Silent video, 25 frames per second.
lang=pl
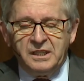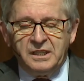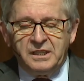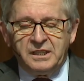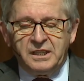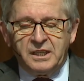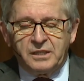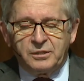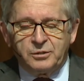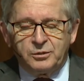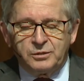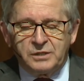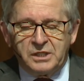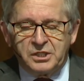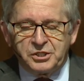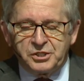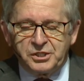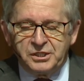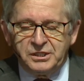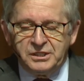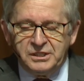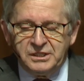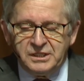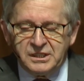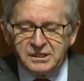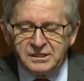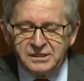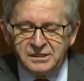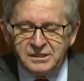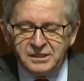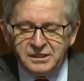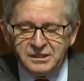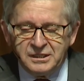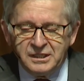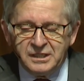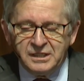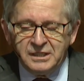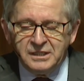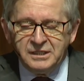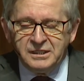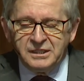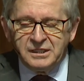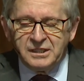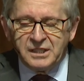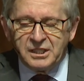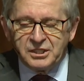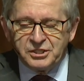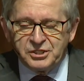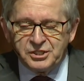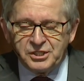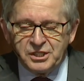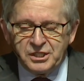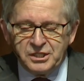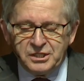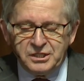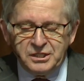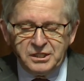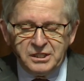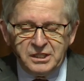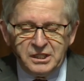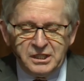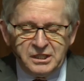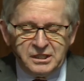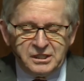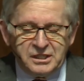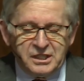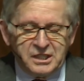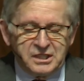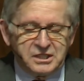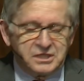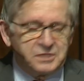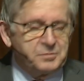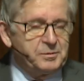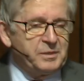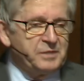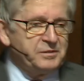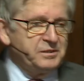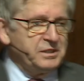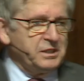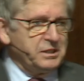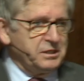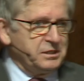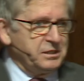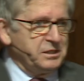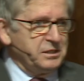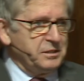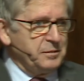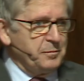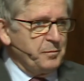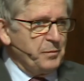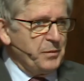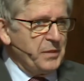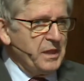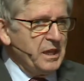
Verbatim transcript: jako naszej jedynej nadziei na zbawienie.